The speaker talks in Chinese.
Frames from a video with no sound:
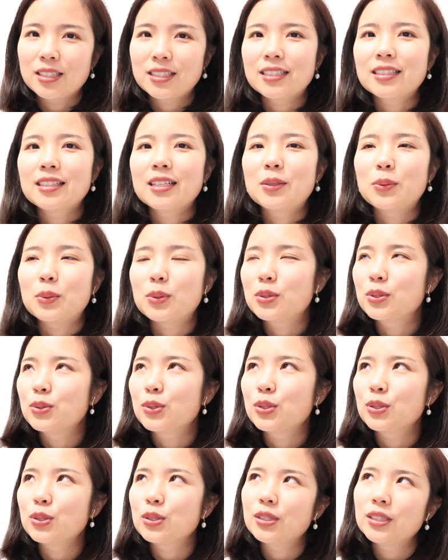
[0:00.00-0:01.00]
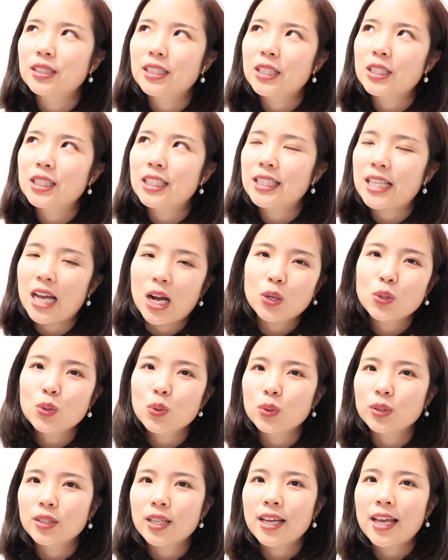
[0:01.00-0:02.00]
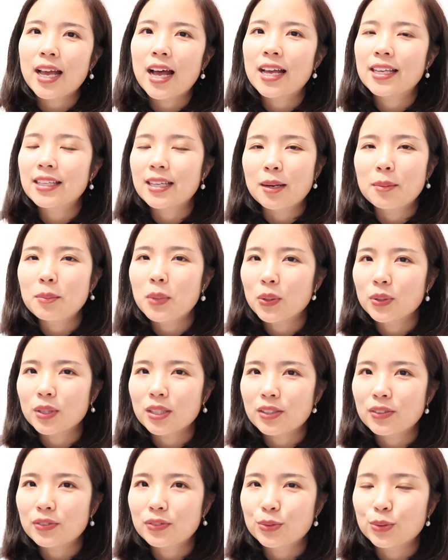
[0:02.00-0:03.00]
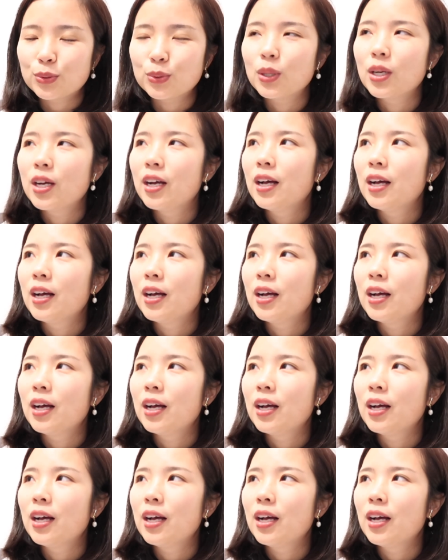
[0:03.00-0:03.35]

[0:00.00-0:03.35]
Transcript: 现在我就是那些羊绒的呀、羊毛的衣服，